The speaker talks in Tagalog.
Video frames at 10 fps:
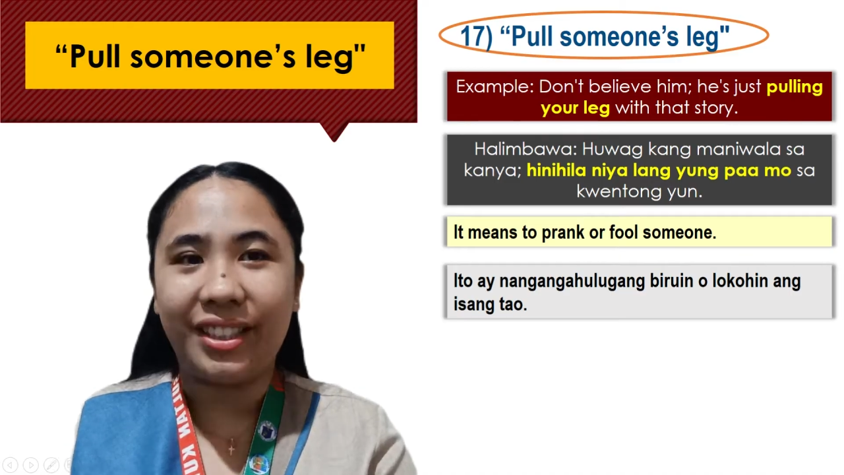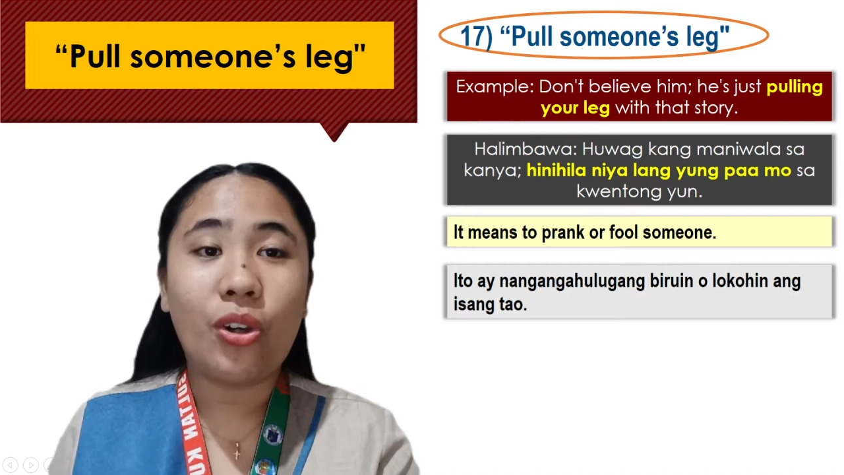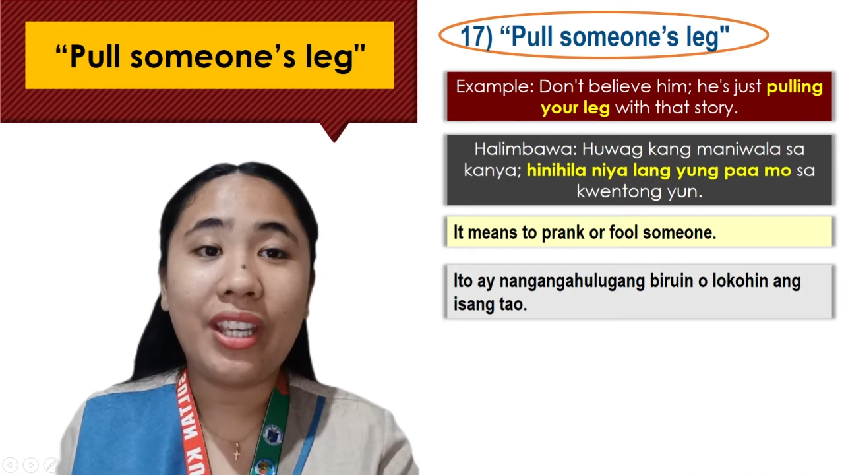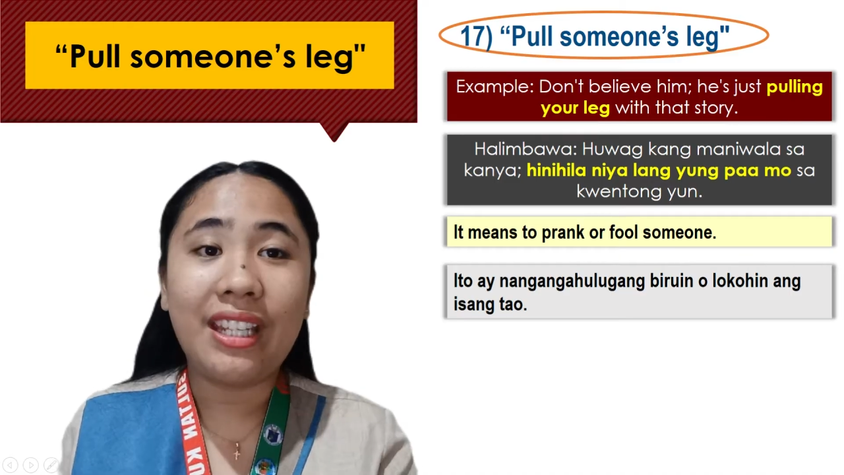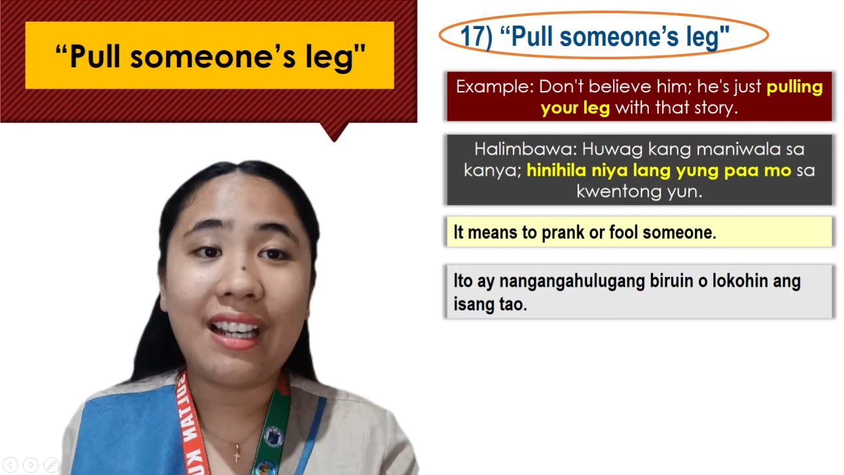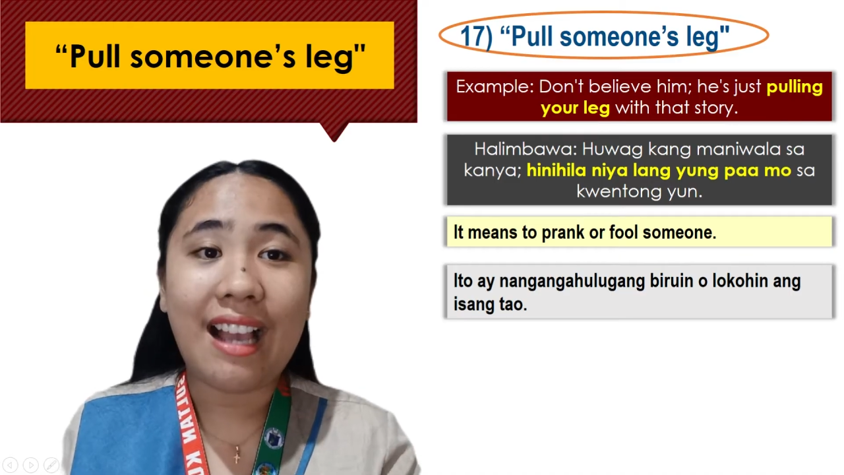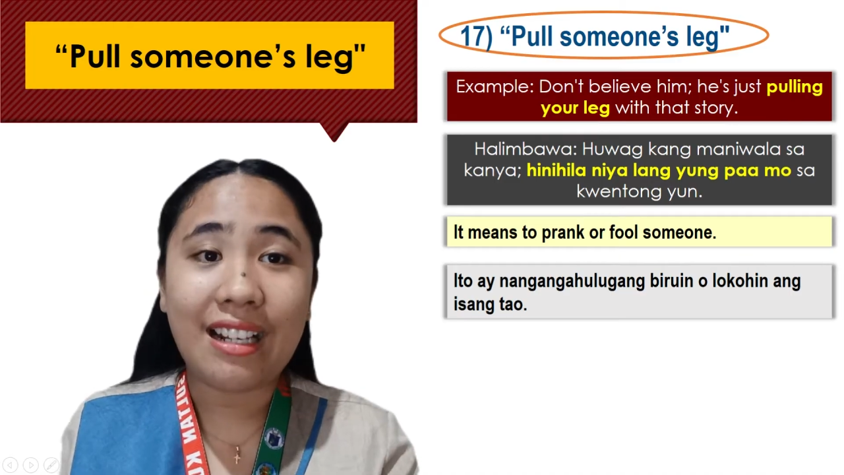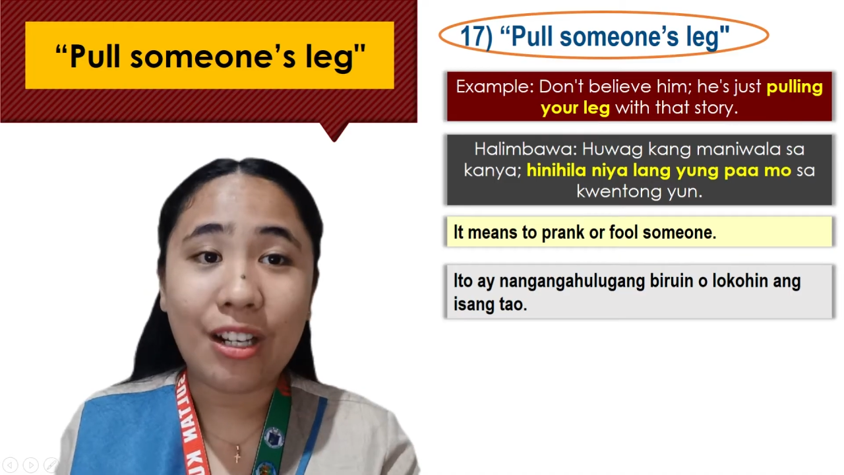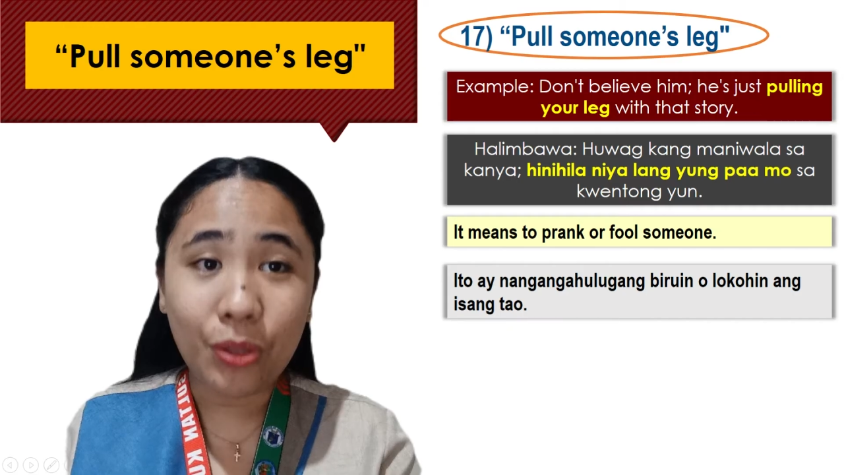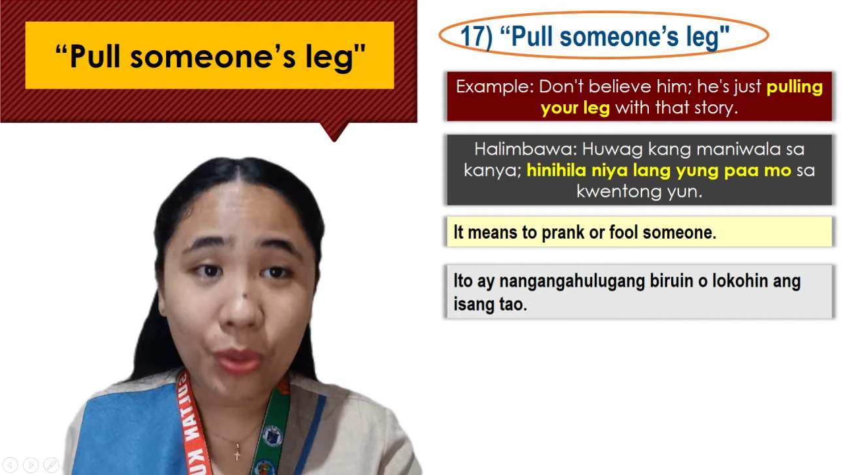Ito ay
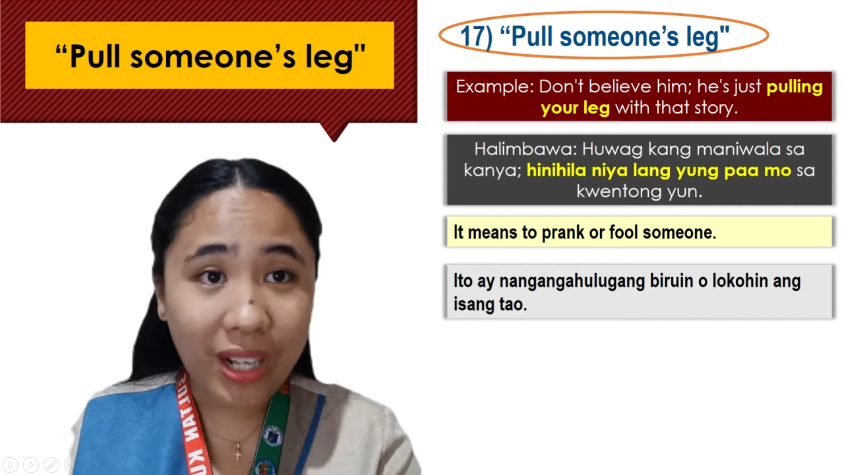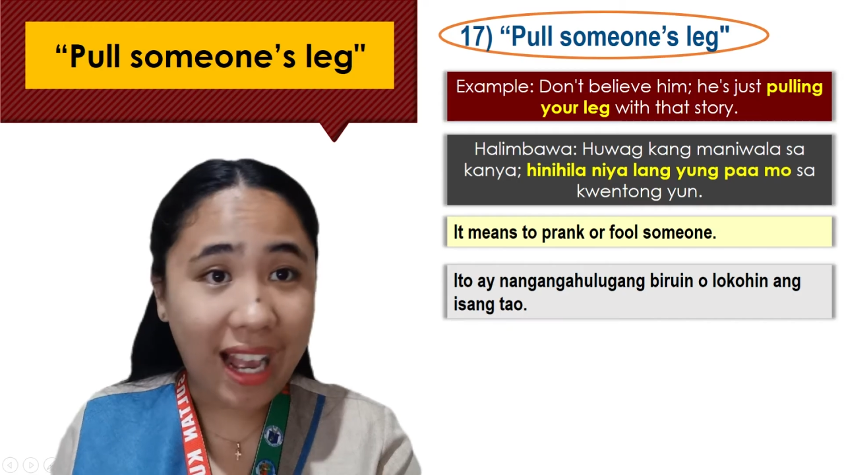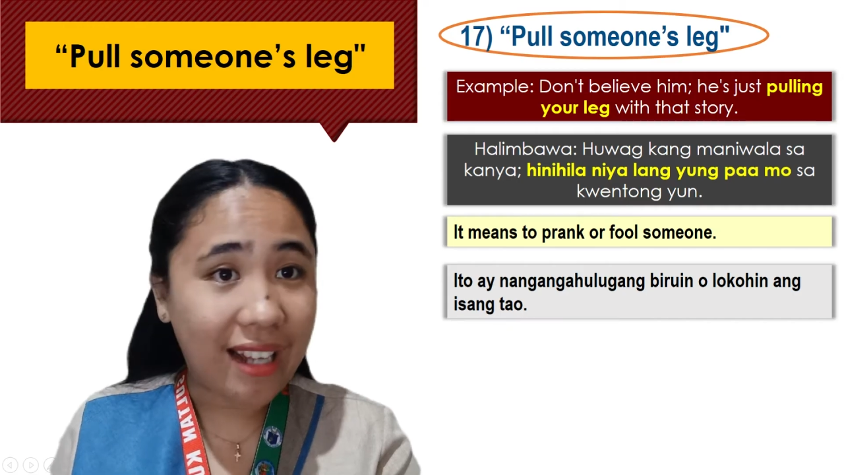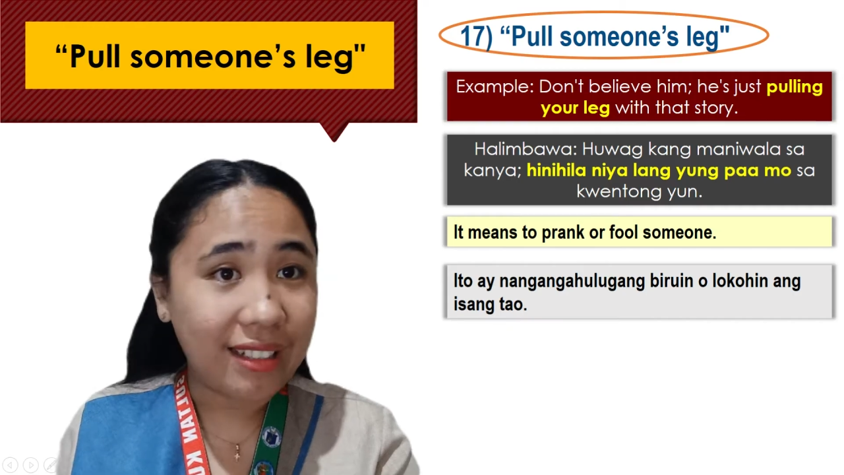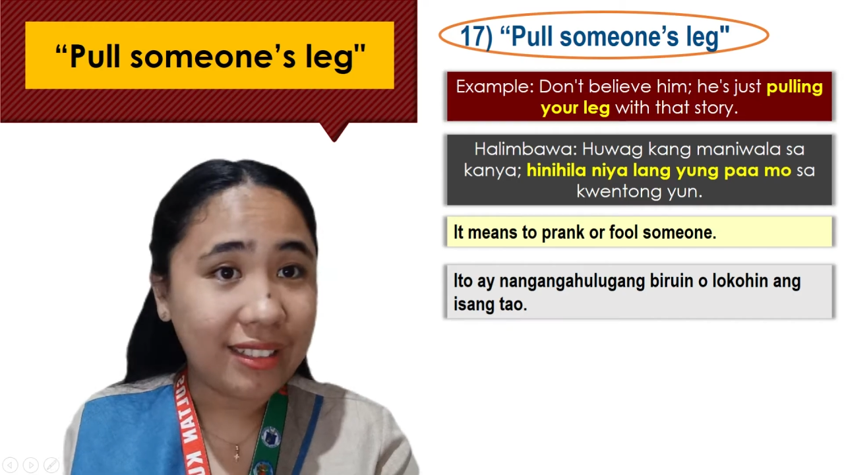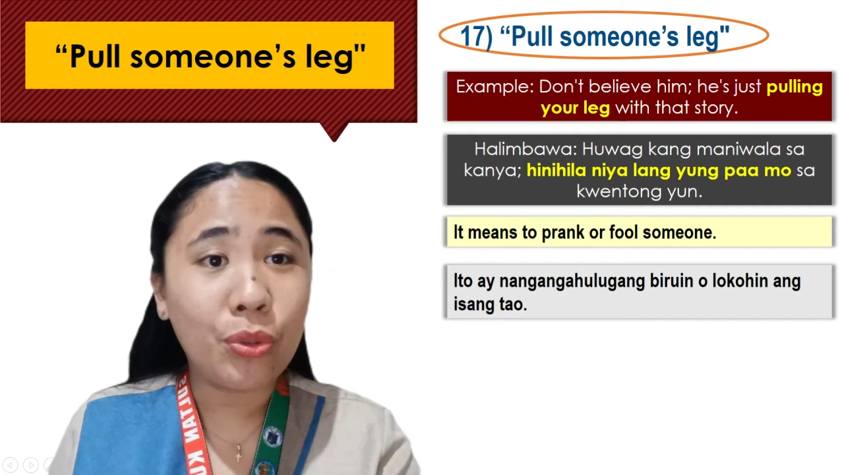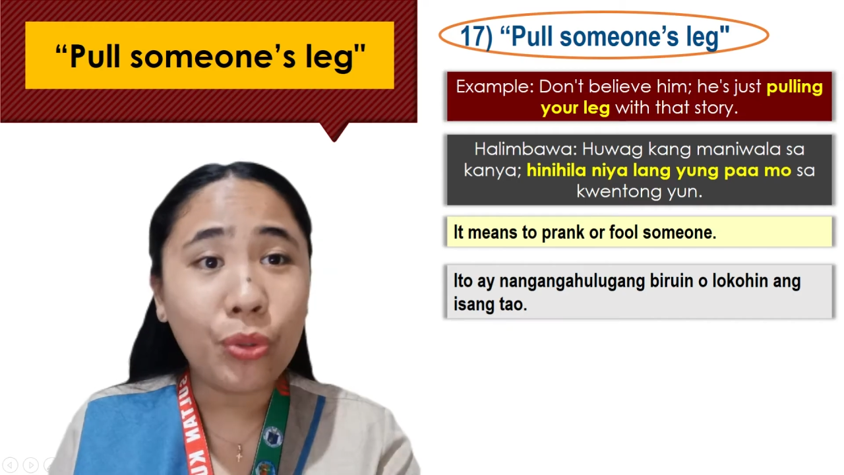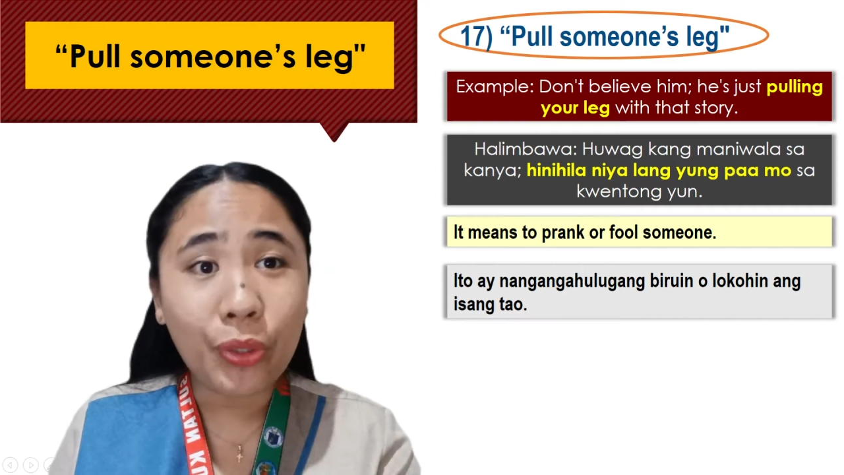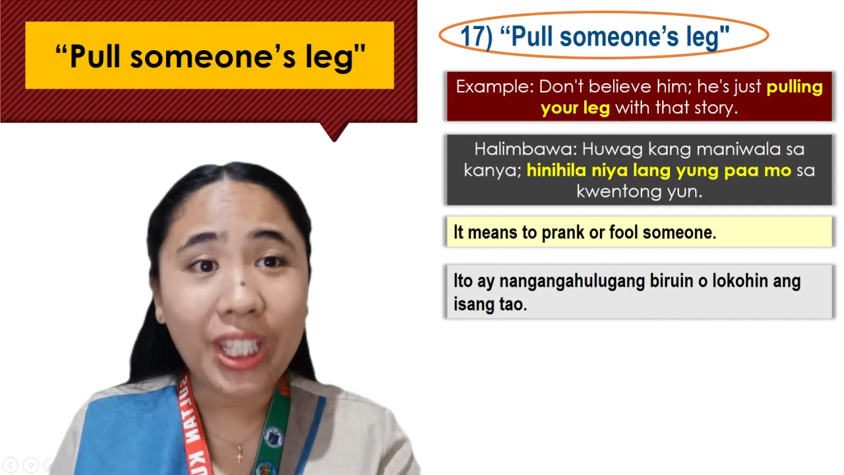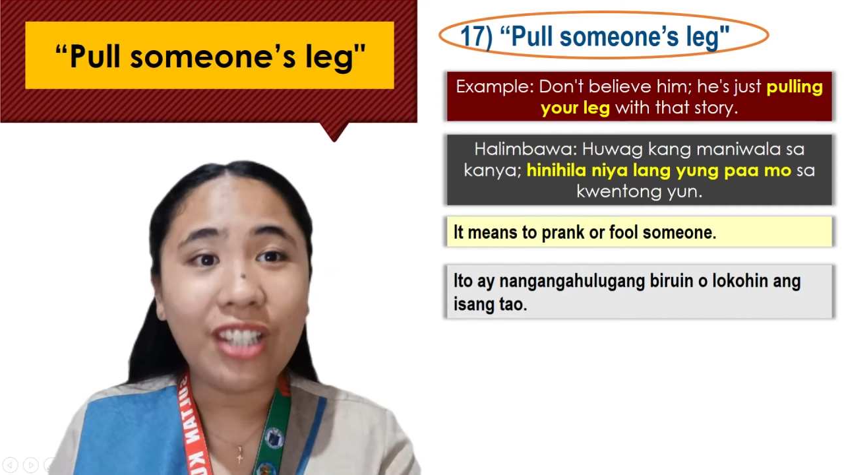nangangahulugang
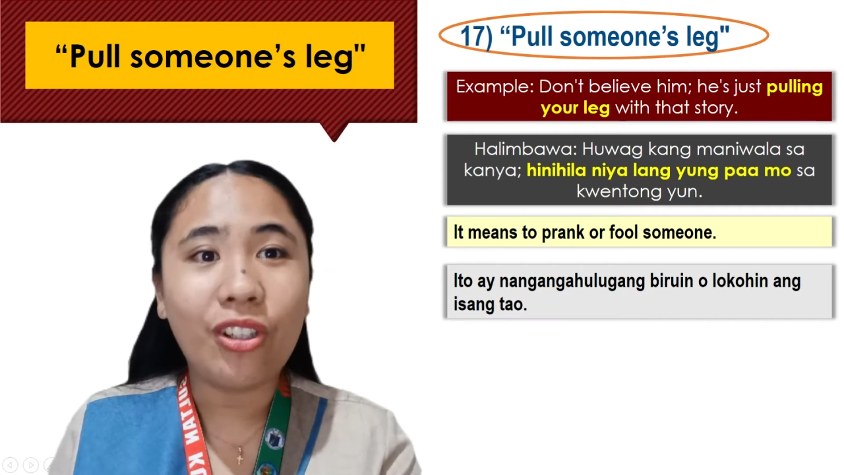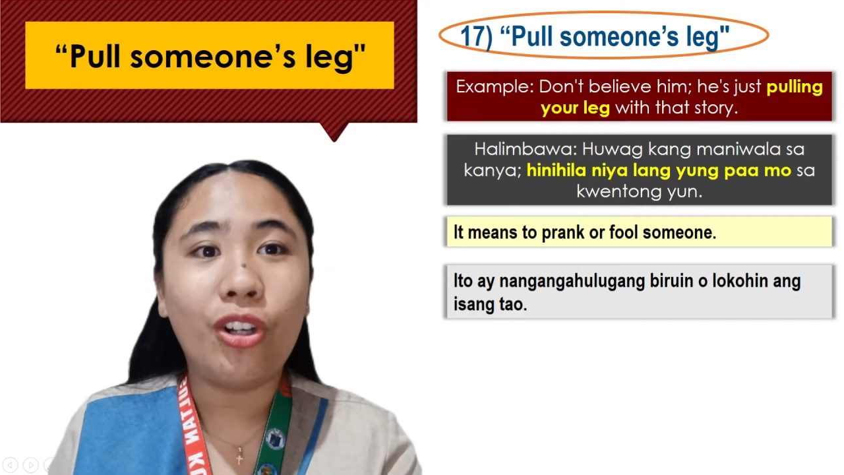biruin